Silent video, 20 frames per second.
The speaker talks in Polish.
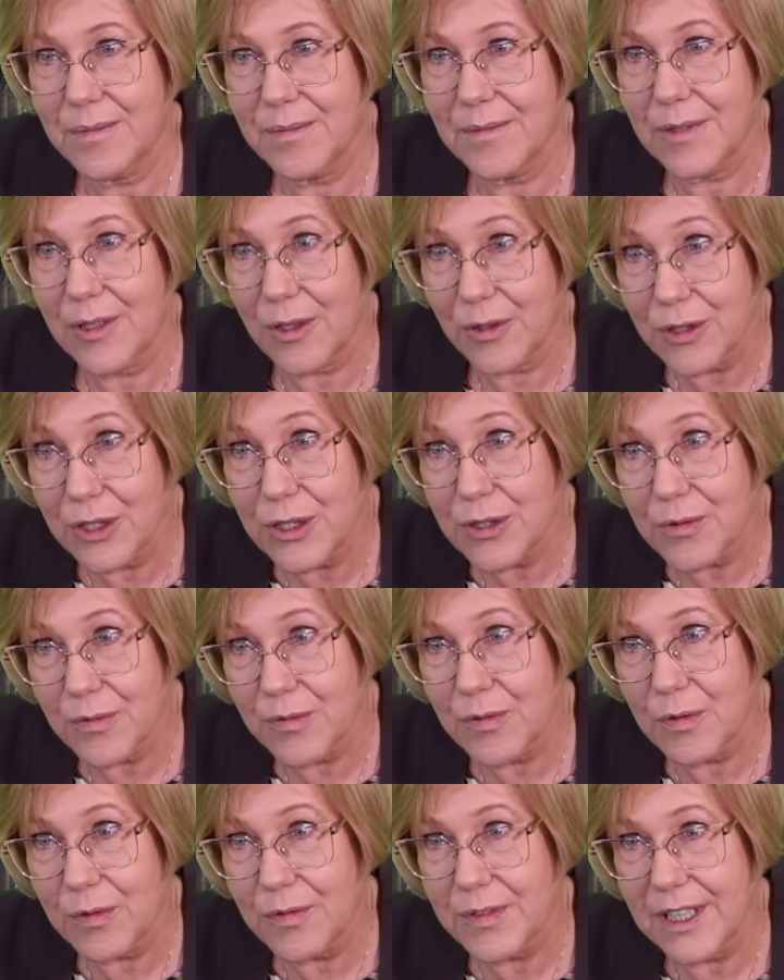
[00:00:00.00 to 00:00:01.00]

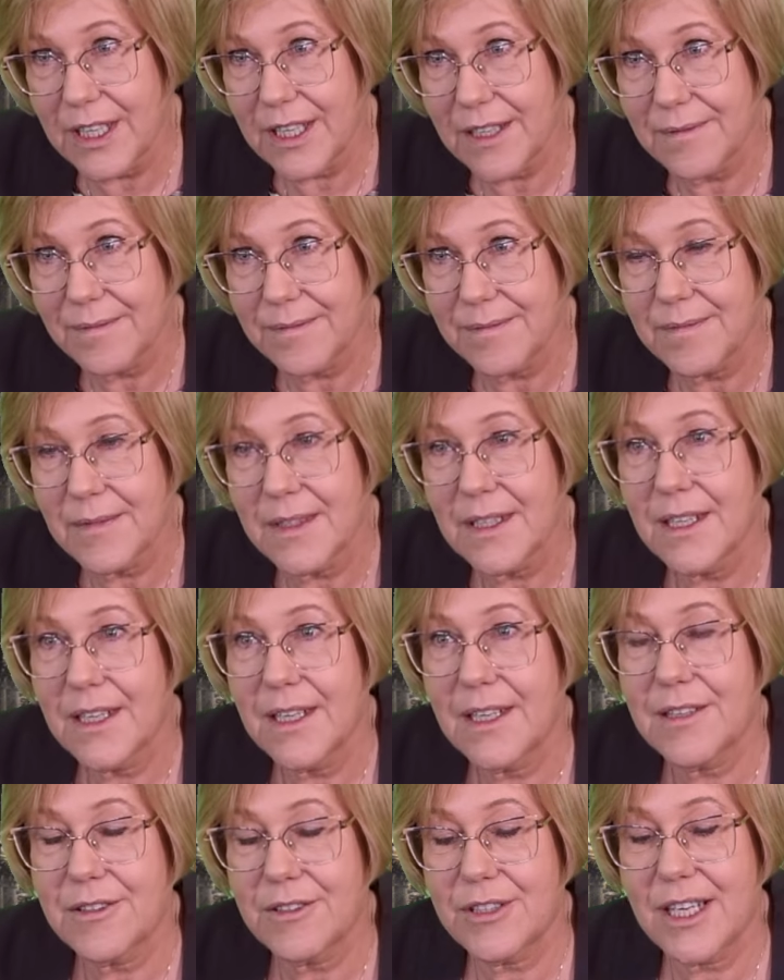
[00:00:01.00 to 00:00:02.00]
rodziców głównie,
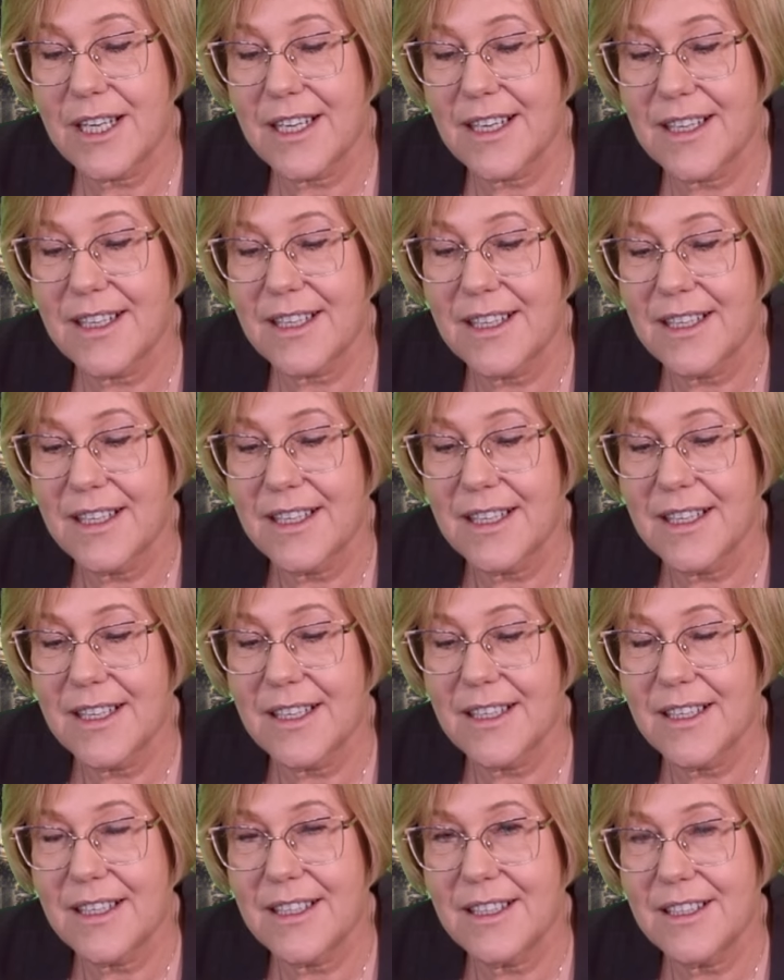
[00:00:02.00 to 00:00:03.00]
że e,
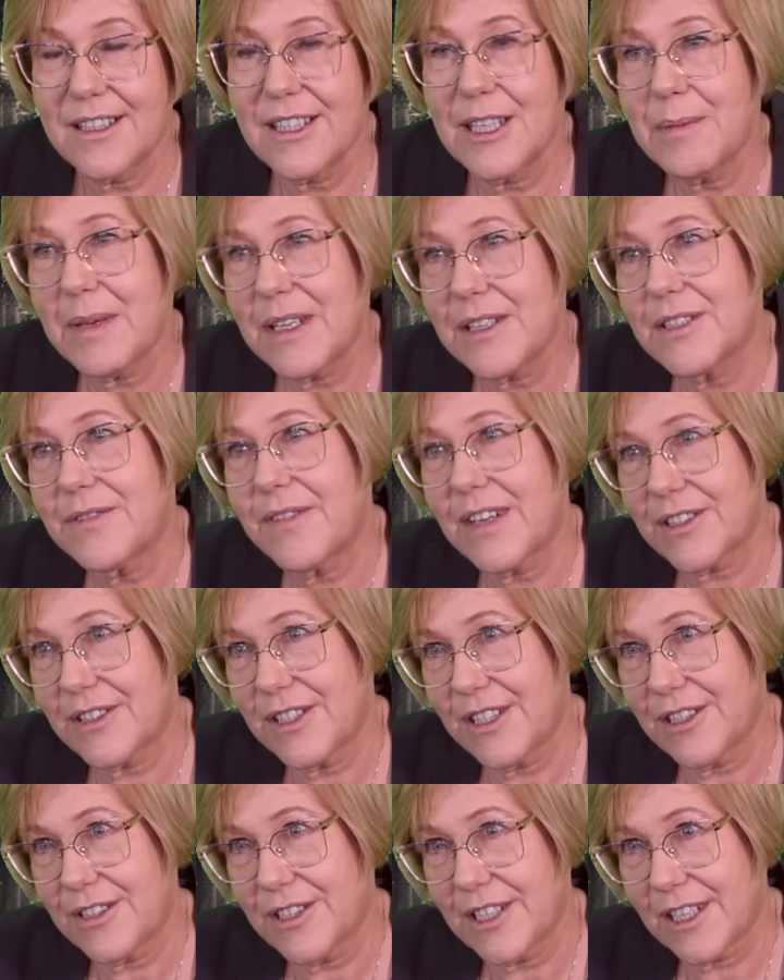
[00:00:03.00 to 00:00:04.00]
nie ma nic
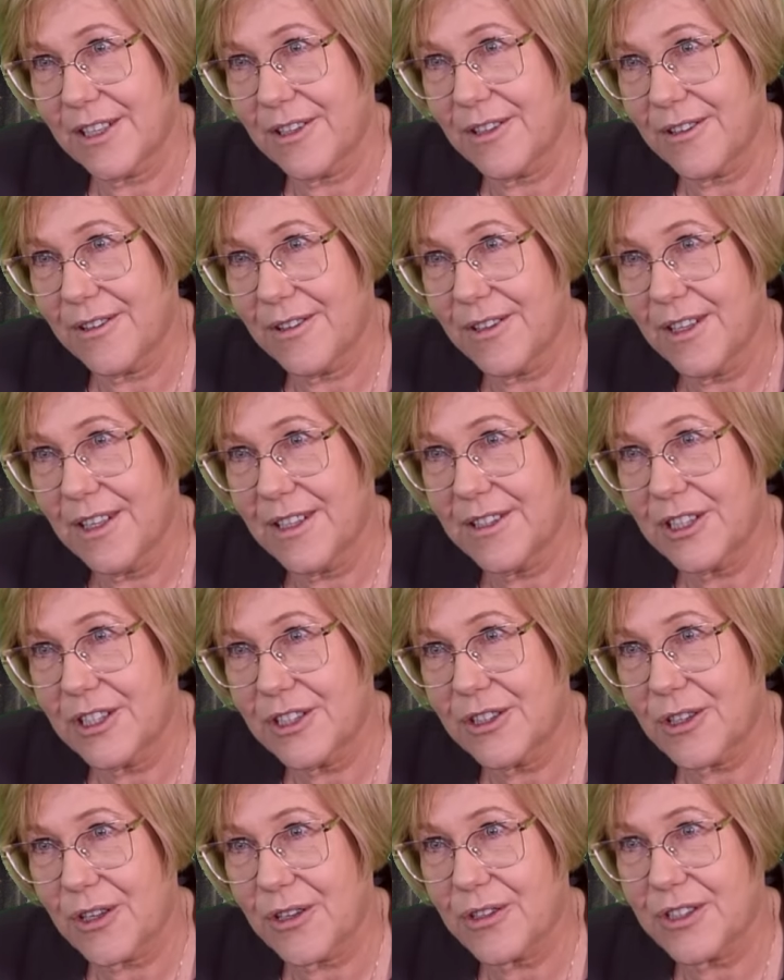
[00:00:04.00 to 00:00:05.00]
ważniejszego niż
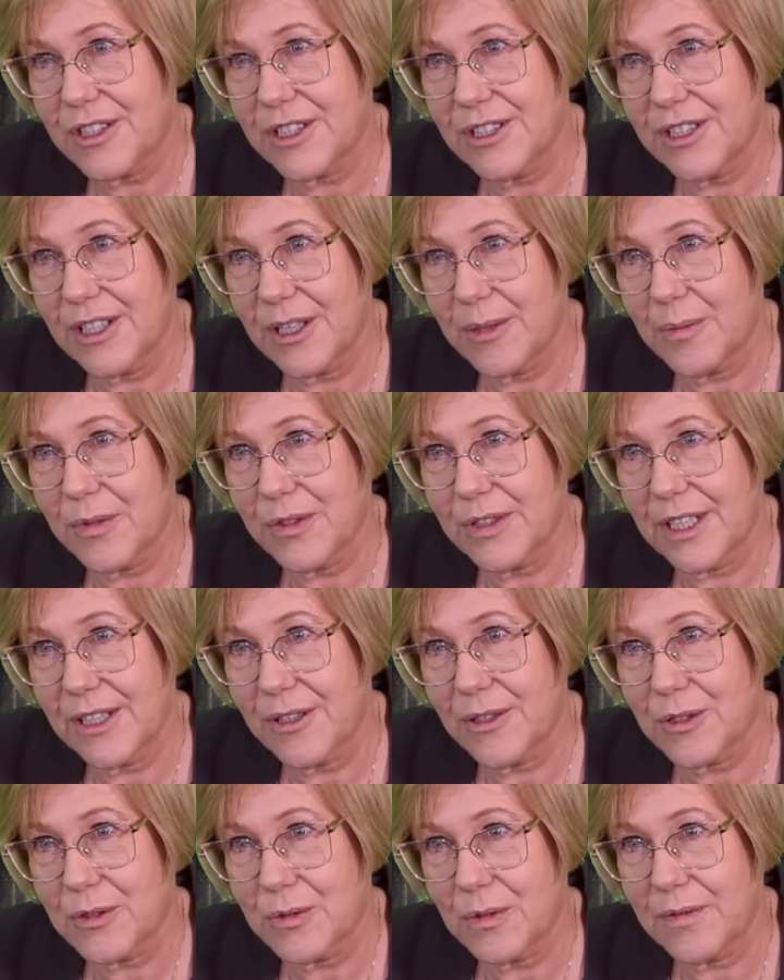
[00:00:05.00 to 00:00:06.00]
troszczyć się o
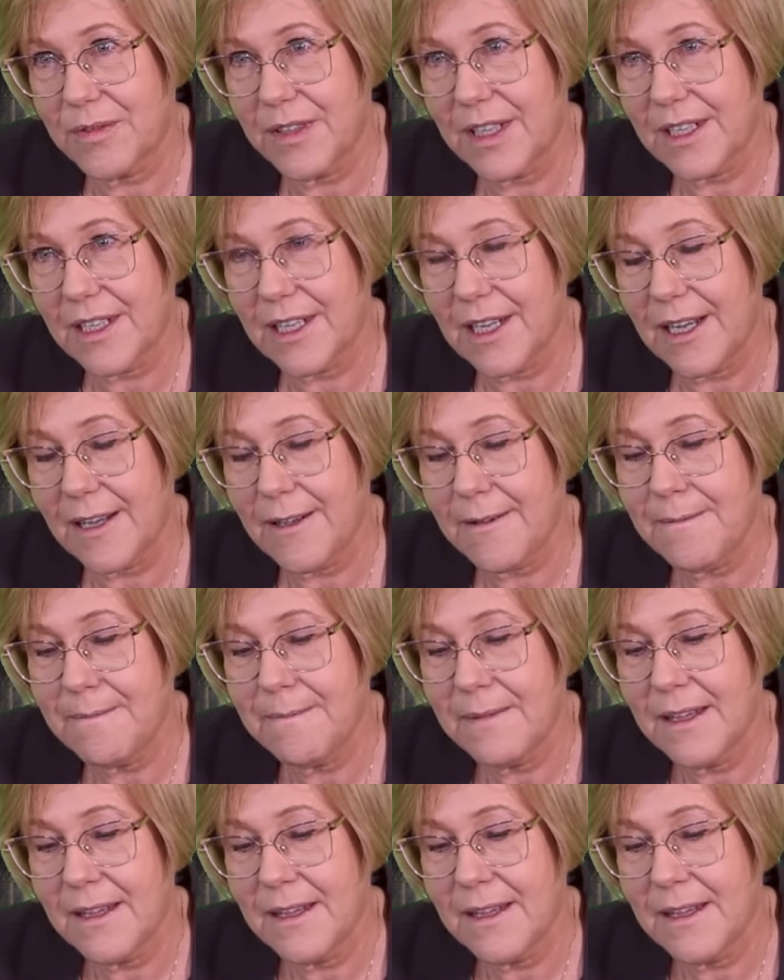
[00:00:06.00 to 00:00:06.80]
młodego człowieka,